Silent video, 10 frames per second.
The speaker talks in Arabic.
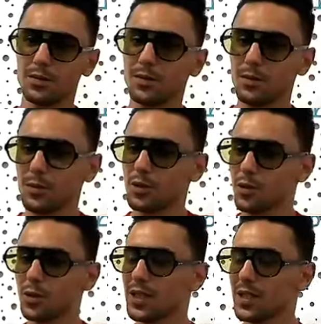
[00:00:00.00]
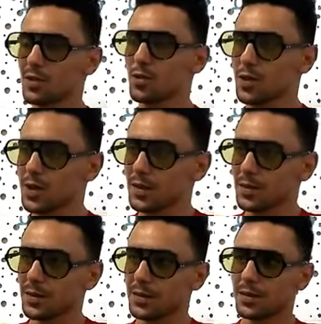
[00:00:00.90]
برجوليه الزوز
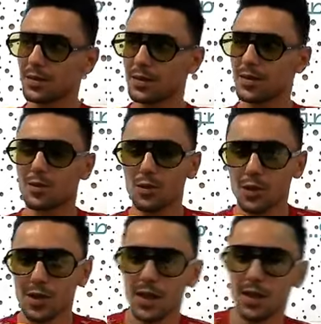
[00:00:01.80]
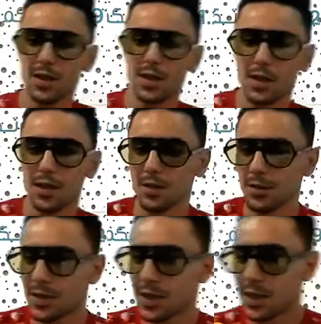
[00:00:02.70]
زوز هات نفركوا
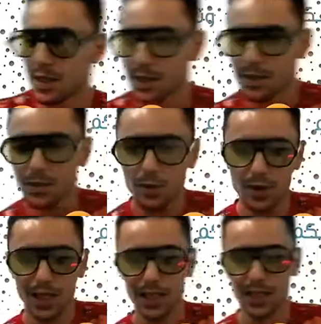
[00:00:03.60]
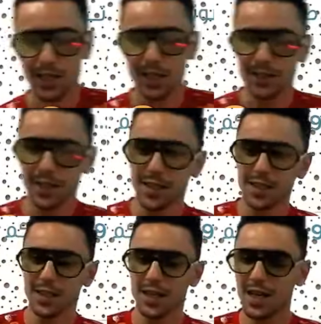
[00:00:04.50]
هالرومان زوز علاش خاطر
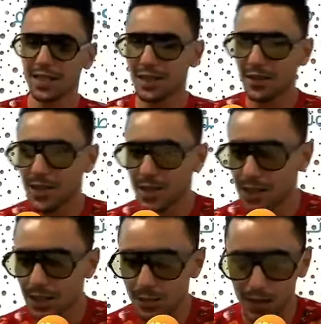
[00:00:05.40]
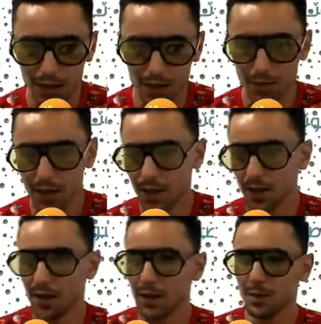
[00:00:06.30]
انا قعدت ثلاث سنين ما
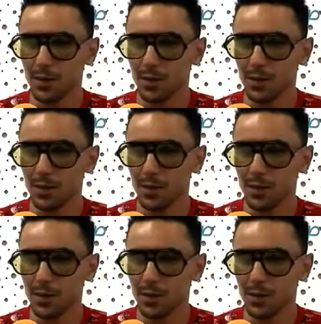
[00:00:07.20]
ما, ما